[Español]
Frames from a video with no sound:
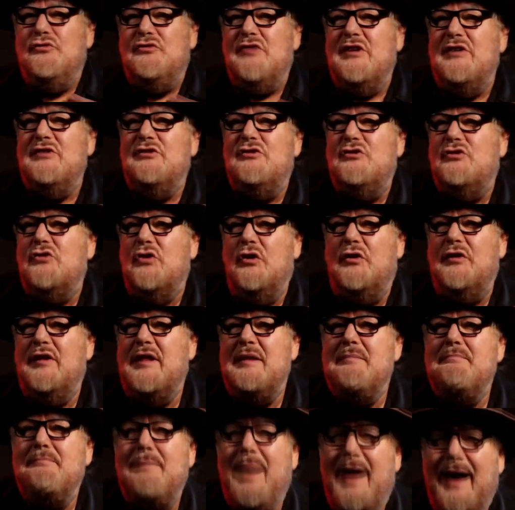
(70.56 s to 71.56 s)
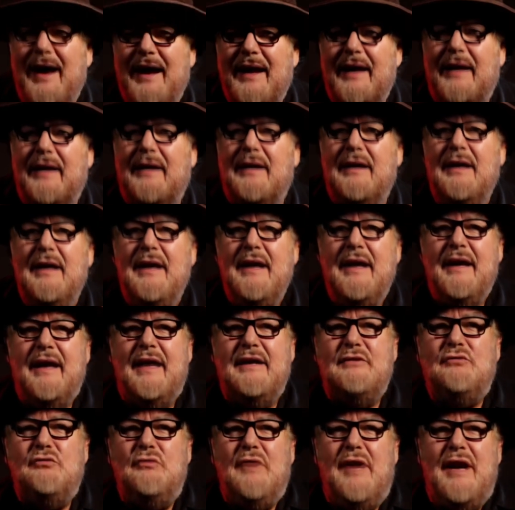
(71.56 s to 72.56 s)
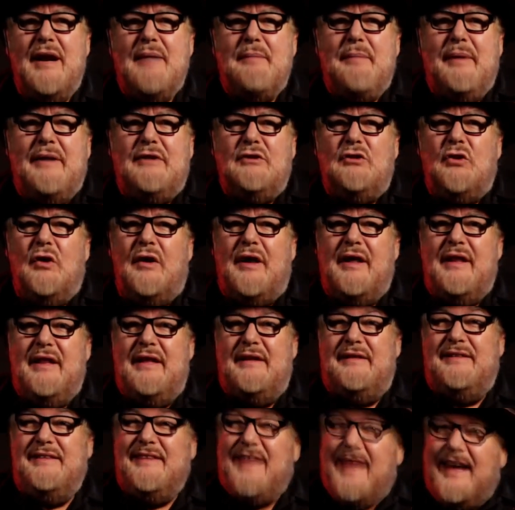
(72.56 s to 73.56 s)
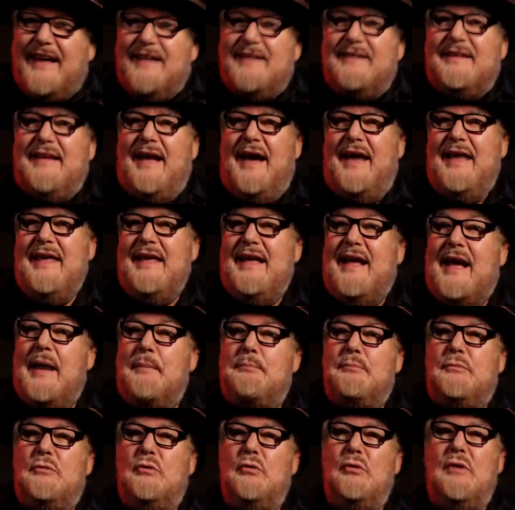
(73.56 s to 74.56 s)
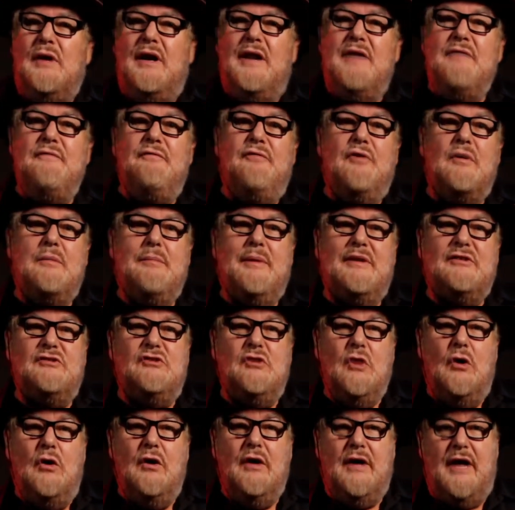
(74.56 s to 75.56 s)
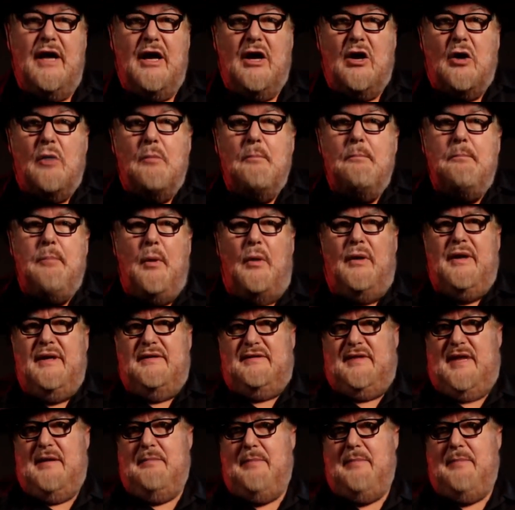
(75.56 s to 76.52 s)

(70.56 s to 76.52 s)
un sensor de imagen, que es un elemento que detecta y captura la información que compone esa